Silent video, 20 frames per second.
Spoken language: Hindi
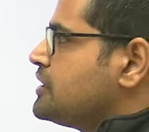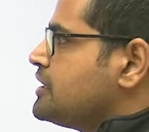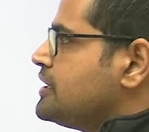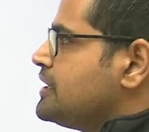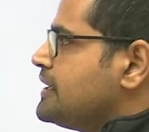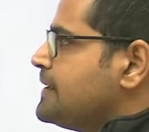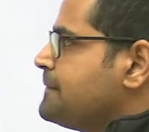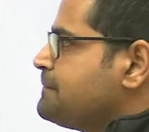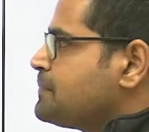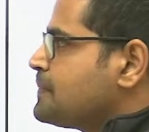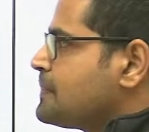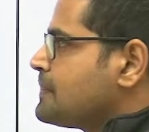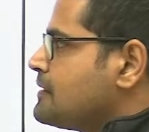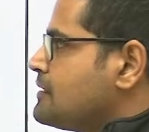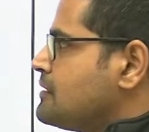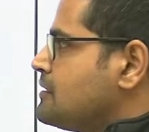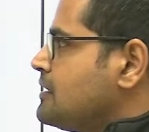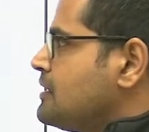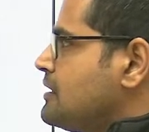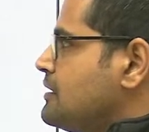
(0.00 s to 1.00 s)
गए हैं
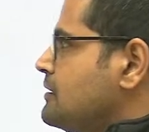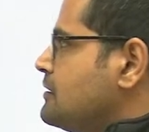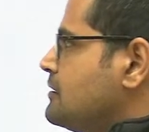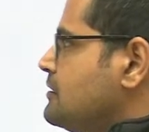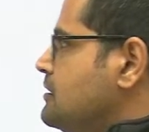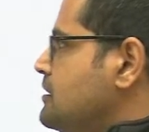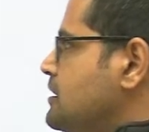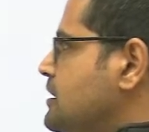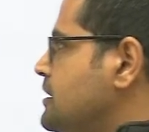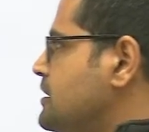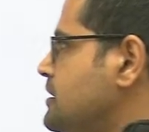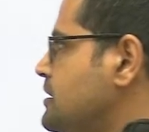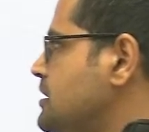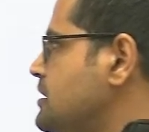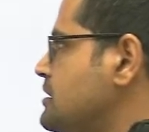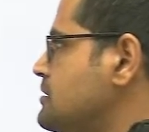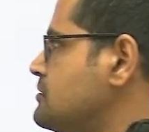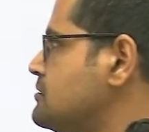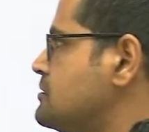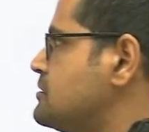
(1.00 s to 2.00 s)
इंडिया
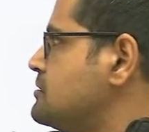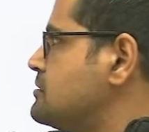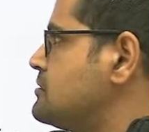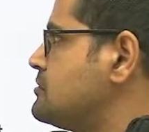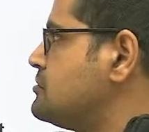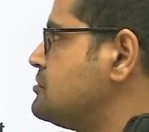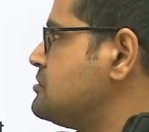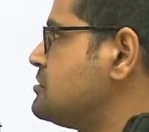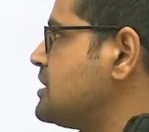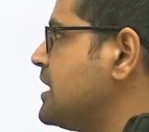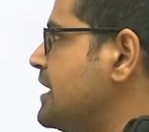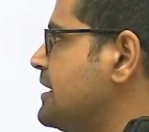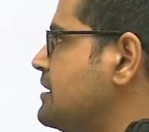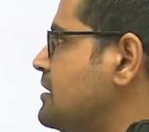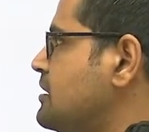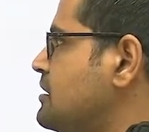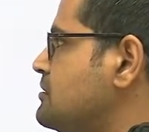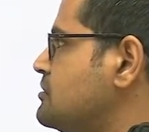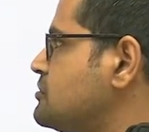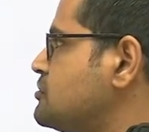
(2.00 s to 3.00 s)

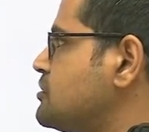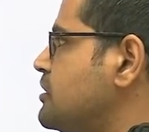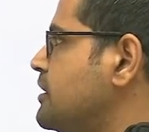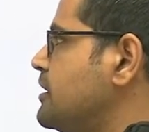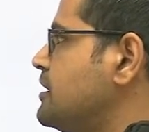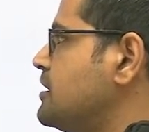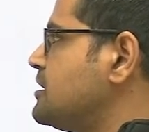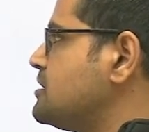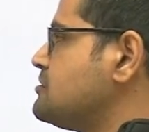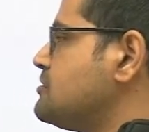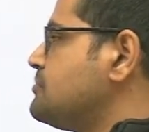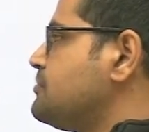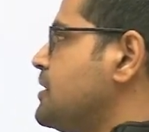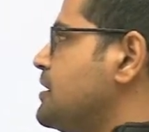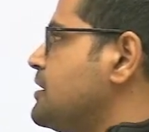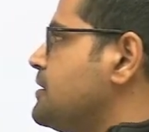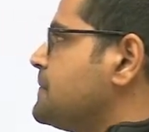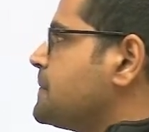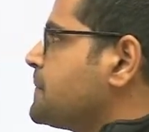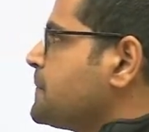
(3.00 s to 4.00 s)
चाइना ऑस्ट्रेलिया जापान